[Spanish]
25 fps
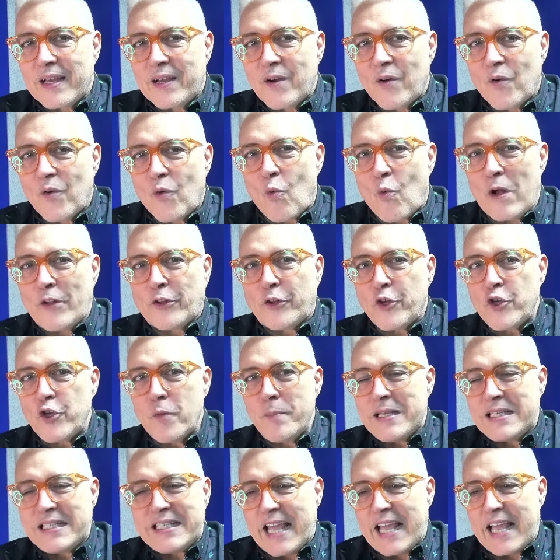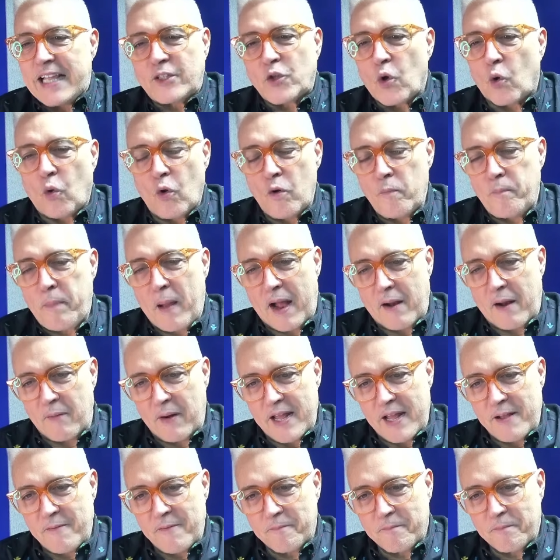cuando yo me siento
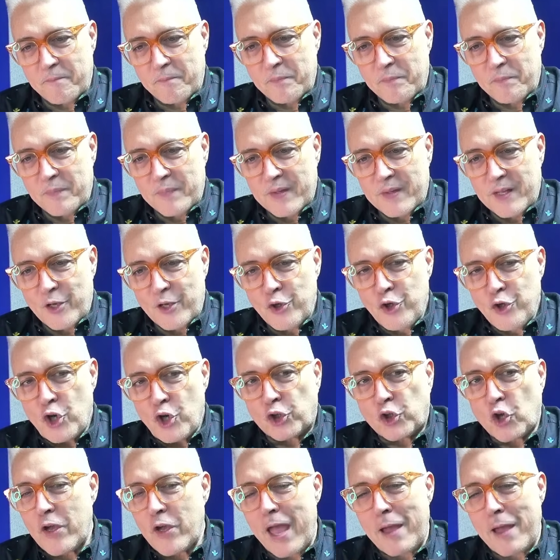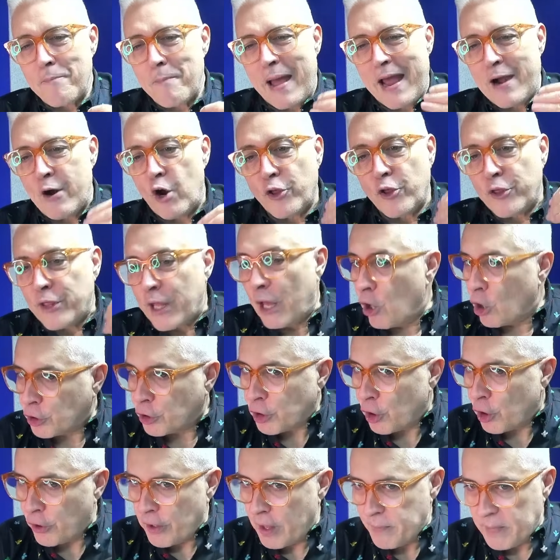culpable, yo estoy en manos de
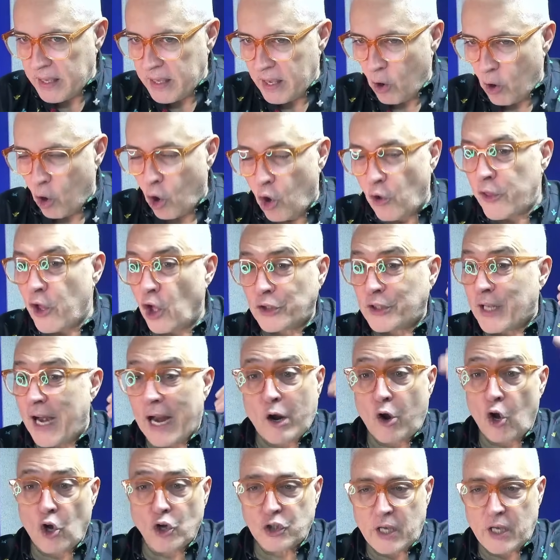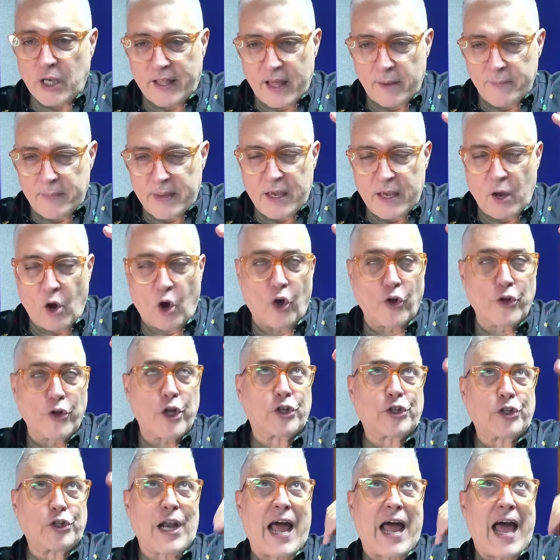otro de mí, o de otra cosa de mí, o de
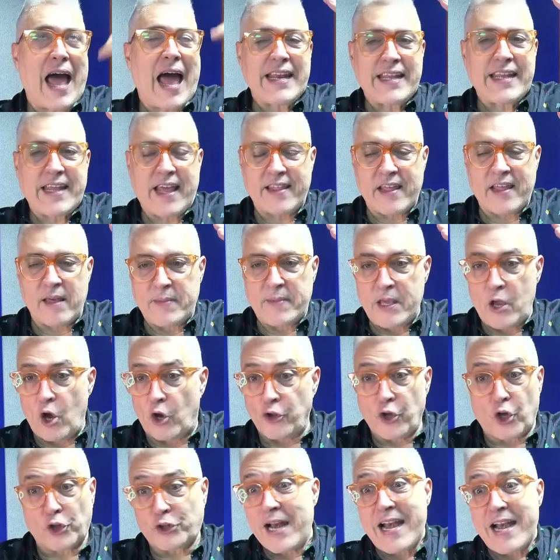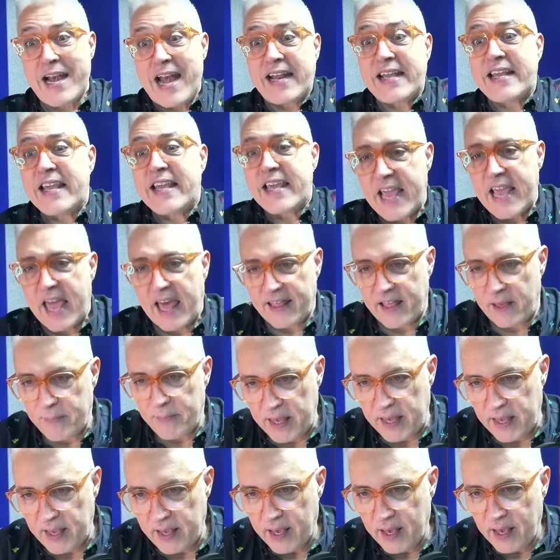otra área de mí, o de otra energía de
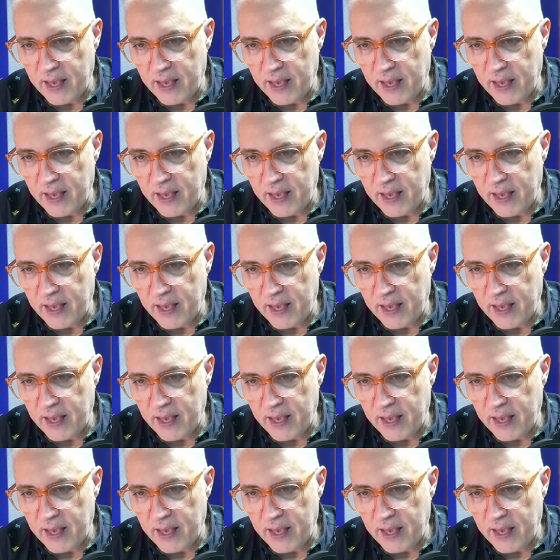mí,